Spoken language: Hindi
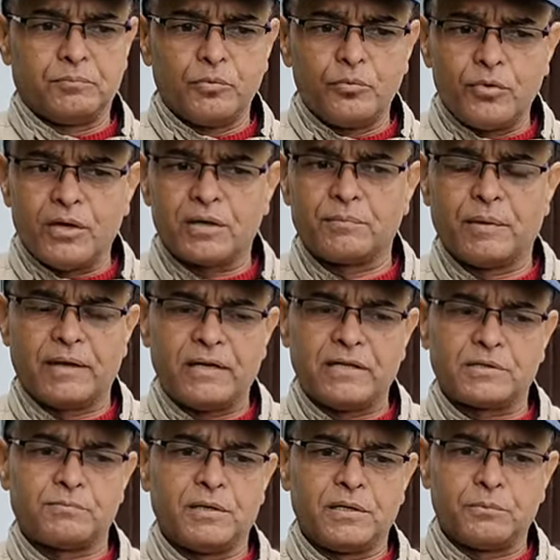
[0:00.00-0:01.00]
पुअर
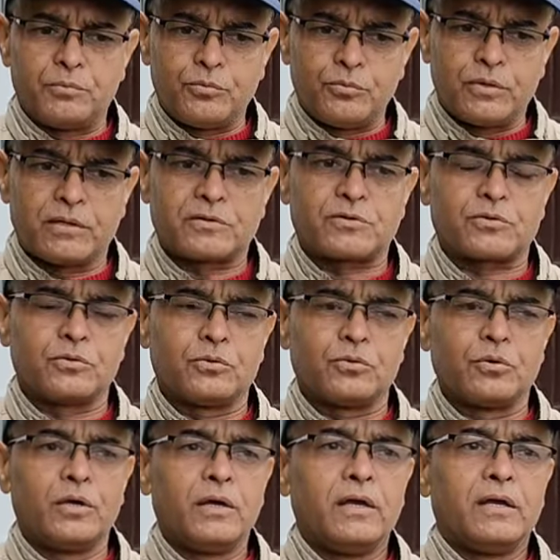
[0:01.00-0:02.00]
मैनेजमेंट पुअर
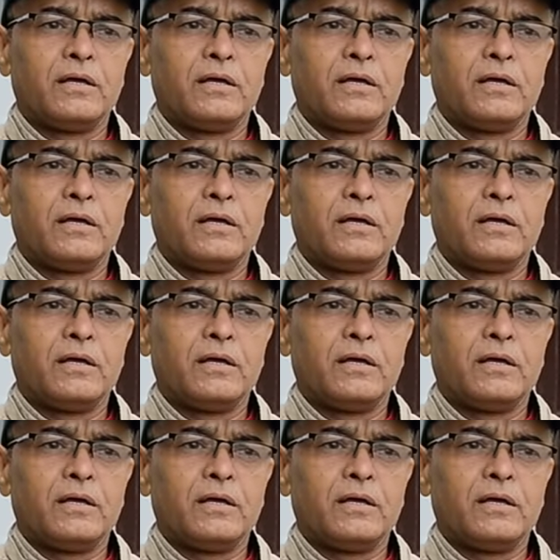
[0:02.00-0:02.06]
शो